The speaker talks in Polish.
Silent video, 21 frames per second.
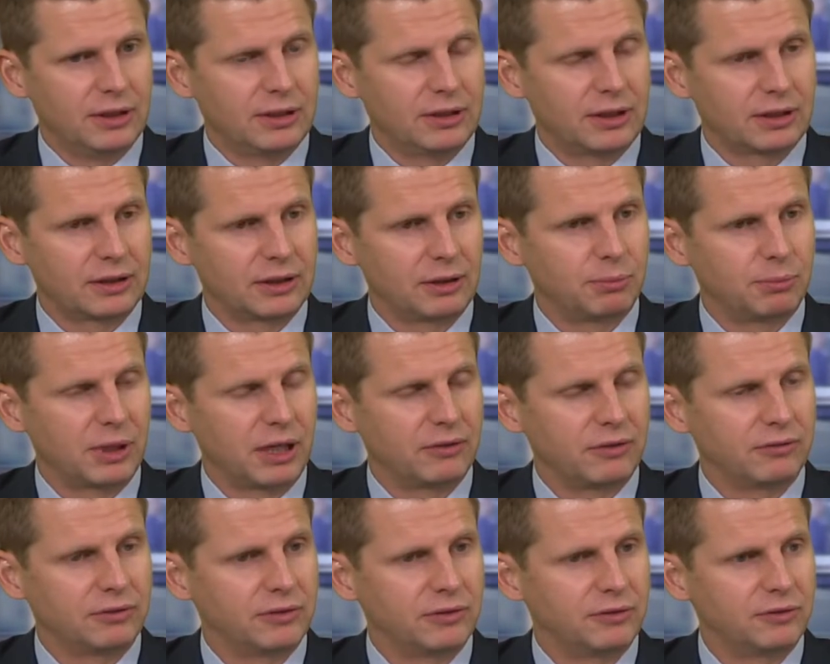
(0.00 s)
tak
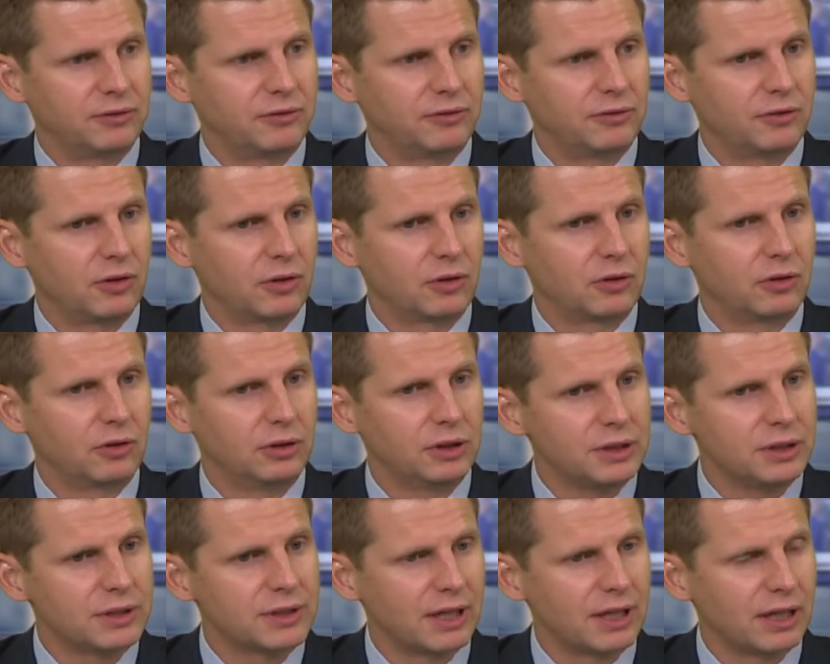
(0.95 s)
naprawdę w
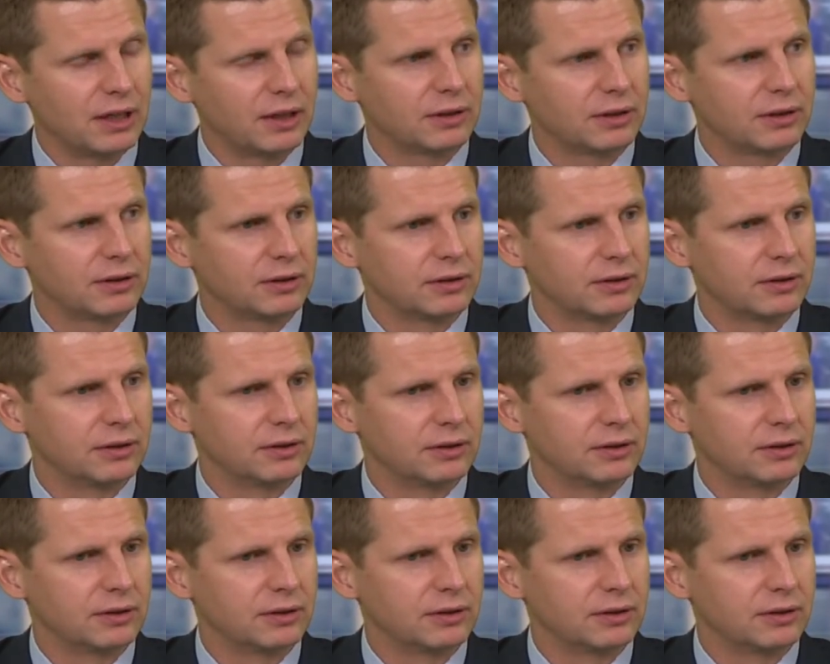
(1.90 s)
okolicach e,